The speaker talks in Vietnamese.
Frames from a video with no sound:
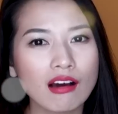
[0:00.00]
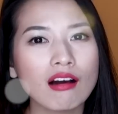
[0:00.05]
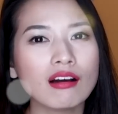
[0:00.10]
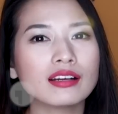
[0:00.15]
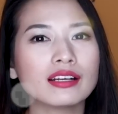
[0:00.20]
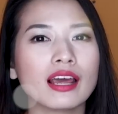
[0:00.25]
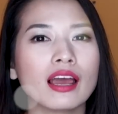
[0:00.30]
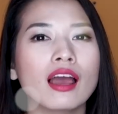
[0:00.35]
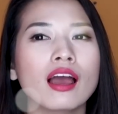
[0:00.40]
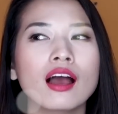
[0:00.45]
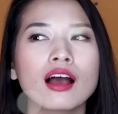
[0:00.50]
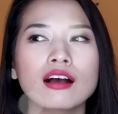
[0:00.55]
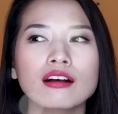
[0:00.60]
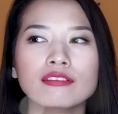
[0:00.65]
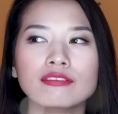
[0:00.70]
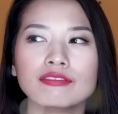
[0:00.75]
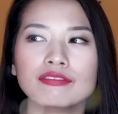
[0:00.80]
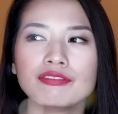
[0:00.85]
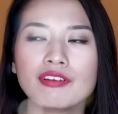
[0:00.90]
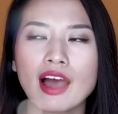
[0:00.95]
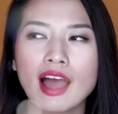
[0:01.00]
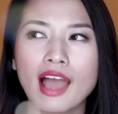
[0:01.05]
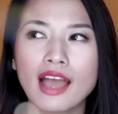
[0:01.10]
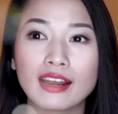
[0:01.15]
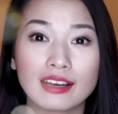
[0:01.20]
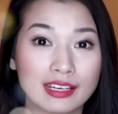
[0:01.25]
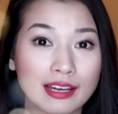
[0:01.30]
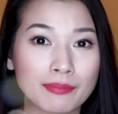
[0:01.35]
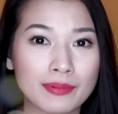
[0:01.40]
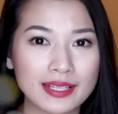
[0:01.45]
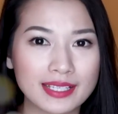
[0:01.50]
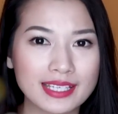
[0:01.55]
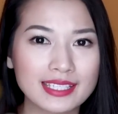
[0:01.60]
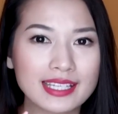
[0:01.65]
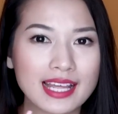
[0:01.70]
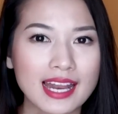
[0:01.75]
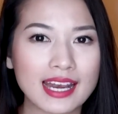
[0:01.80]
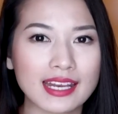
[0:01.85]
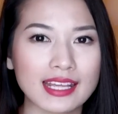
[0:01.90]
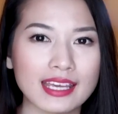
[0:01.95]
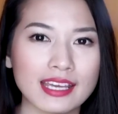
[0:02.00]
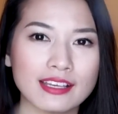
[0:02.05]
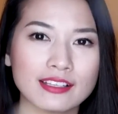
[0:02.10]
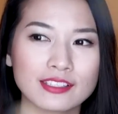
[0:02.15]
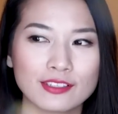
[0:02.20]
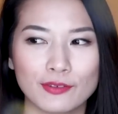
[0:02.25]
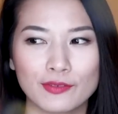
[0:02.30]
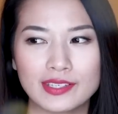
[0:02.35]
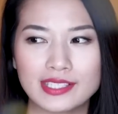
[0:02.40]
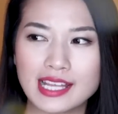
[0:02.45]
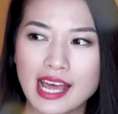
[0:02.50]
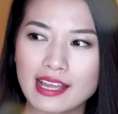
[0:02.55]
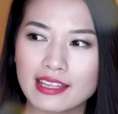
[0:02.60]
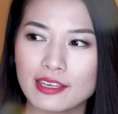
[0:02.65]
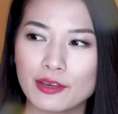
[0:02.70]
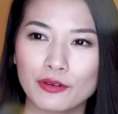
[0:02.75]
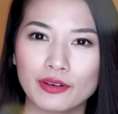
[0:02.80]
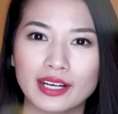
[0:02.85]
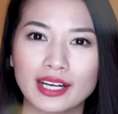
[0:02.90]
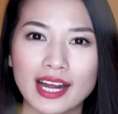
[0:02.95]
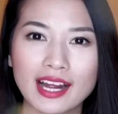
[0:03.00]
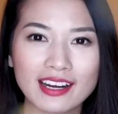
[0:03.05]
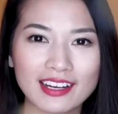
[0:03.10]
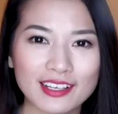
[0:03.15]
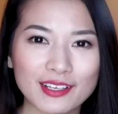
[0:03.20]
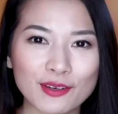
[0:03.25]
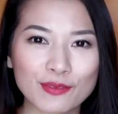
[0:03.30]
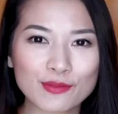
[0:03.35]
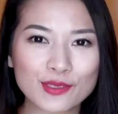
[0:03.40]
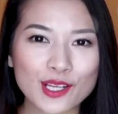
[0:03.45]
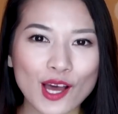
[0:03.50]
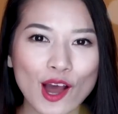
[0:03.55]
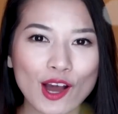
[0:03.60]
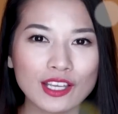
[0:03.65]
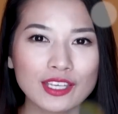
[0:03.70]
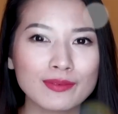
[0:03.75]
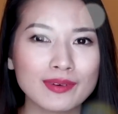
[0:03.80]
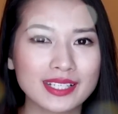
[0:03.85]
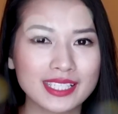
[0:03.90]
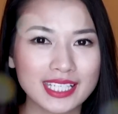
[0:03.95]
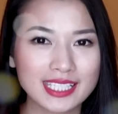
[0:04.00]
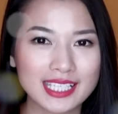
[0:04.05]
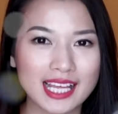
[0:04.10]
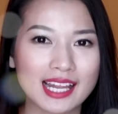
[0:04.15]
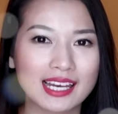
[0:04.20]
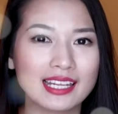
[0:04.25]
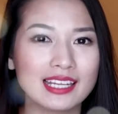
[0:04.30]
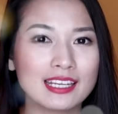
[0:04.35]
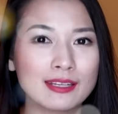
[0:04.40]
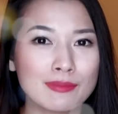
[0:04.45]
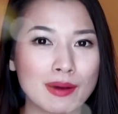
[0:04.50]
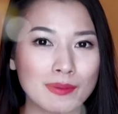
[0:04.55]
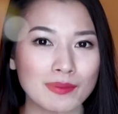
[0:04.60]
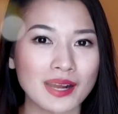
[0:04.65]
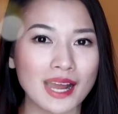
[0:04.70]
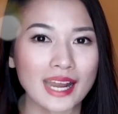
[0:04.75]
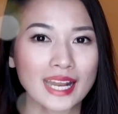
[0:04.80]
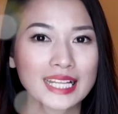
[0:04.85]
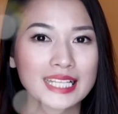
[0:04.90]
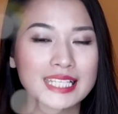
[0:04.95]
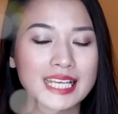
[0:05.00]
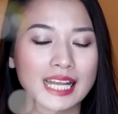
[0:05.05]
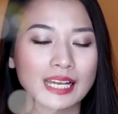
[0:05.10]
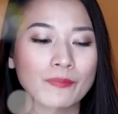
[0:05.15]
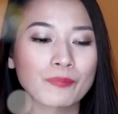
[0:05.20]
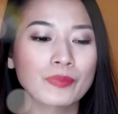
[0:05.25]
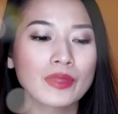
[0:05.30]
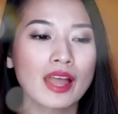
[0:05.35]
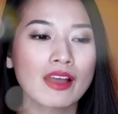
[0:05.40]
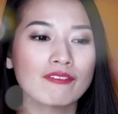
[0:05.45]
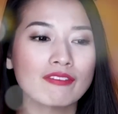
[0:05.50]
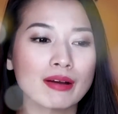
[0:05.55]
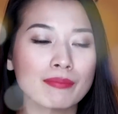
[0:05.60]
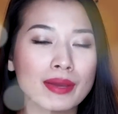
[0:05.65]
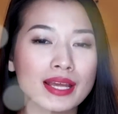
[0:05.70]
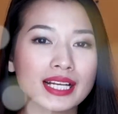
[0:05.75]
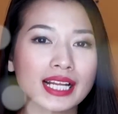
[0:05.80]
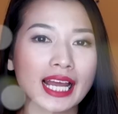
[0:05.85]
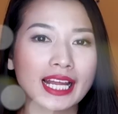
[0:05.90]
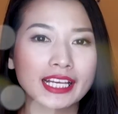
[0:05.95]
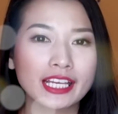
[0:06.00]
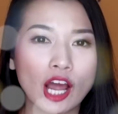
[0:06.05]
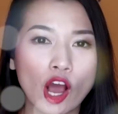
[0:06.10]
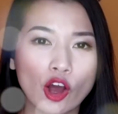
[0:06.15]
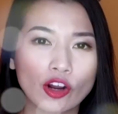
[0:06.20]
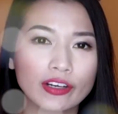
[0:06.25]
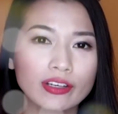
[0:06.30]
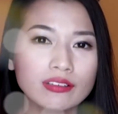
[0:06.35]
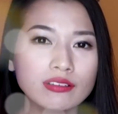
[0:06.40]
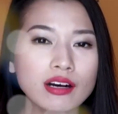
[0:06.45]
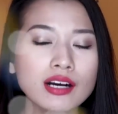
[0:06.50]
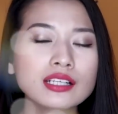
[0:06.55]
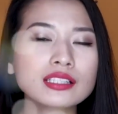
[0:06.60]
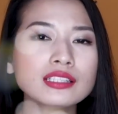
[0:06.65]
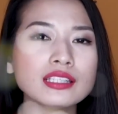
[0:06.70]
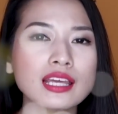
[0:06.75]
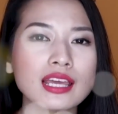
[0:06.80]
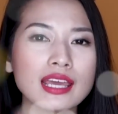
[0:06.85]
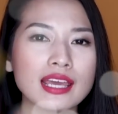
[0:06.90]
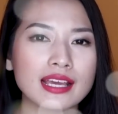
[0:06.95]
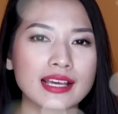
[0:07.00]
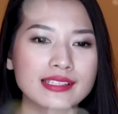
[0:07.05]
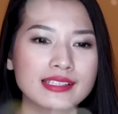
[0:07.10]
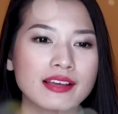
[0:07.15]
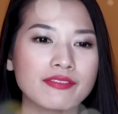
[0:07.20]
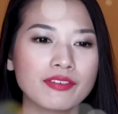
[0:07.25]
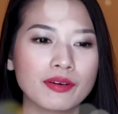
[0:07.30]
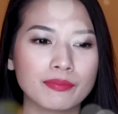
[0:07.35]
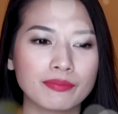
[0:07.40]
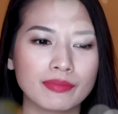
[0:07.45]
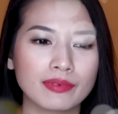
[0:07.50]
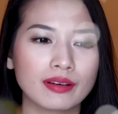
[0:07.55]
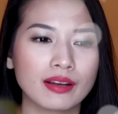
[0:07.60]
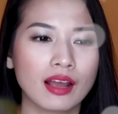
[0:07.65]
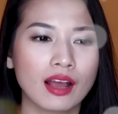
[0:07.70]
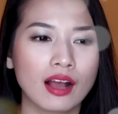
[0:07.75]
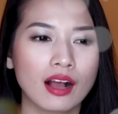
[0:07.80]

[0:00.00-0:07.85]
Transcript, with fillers: hơn này và đặc biệt trên da Ly rồi với da nhiều người khác Ly không rõ nhưng mà trên da Ly thì bám khá là chặt và bên cạnh đó nữa thì cái sản phẩm